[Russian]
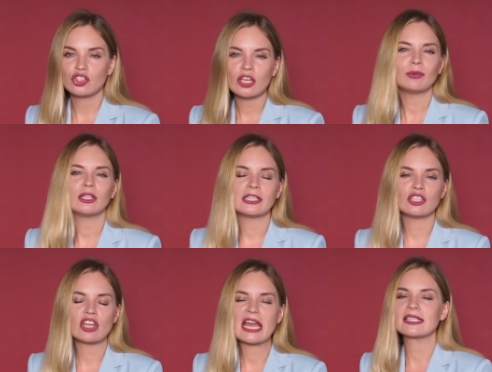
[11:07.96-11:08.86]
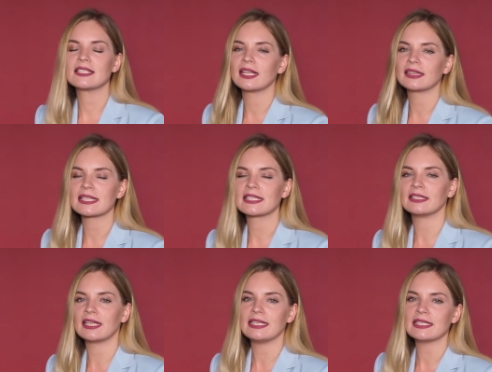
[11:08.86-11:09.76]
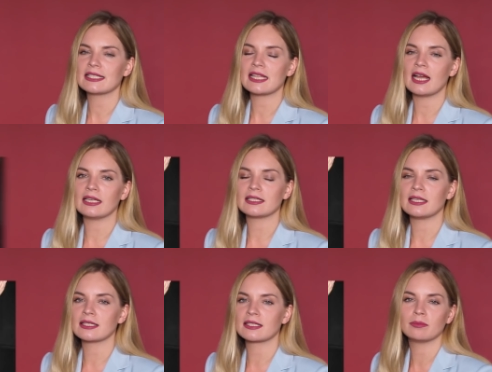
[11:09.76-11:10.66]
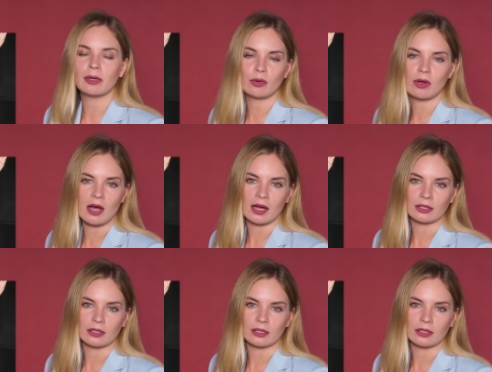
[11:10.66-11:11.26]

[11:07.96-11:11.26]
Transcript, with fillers: Чем он отличается от националиста Алексея Цымбалюка,